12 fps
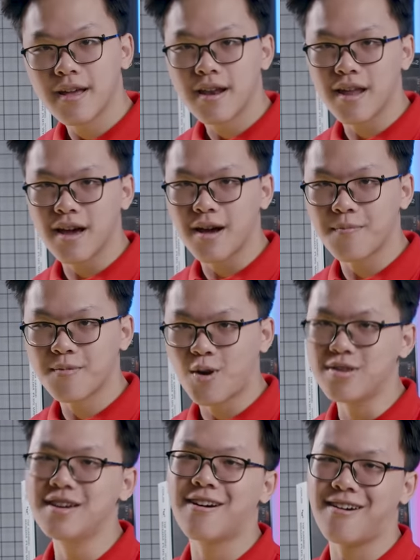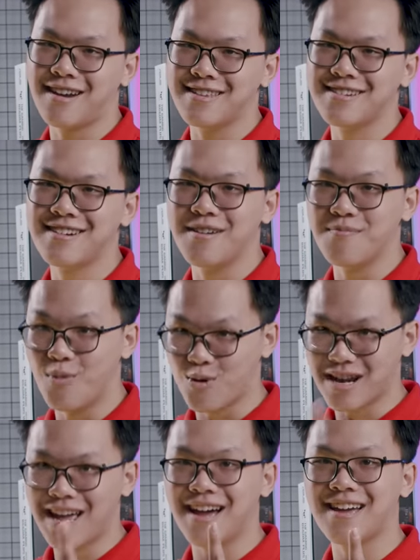là có thể gọi là những người
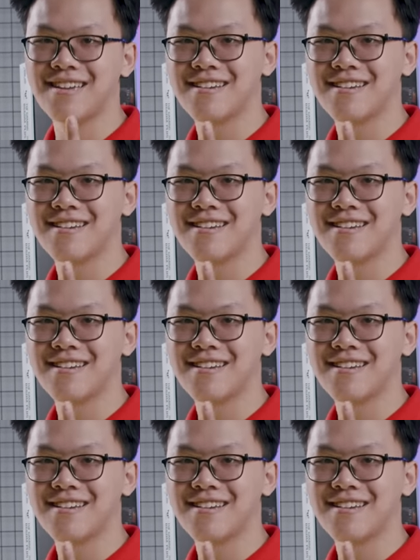một là